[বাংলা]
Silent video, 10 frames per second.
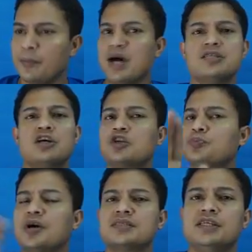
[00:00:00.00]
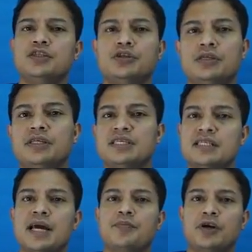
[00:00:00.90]
পাঁচ দশ পার্সেন্ট যদি
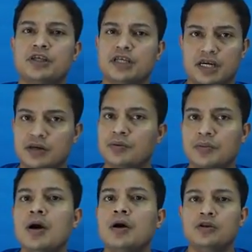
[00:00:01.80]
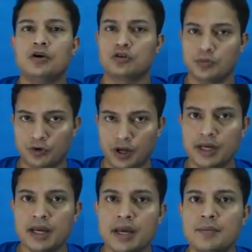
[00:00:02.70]
ডিসলাইক পড়ে সেটা একটা ধর্তব্য নয়
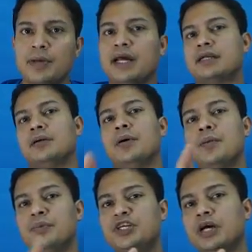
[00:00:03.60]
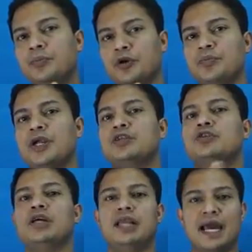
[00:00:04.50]
মানে একটা বিশাল পরিমাণে
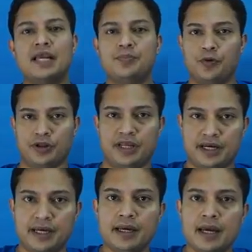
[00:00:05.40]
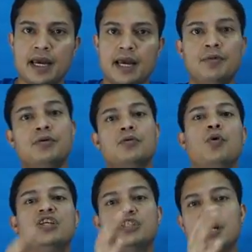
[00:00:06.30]
যদি লাইক পড়ে থাকে এবং
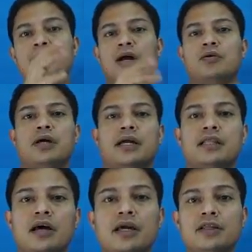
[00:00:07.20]
ওয়াচ টাইম ভালো থাকে তাহলে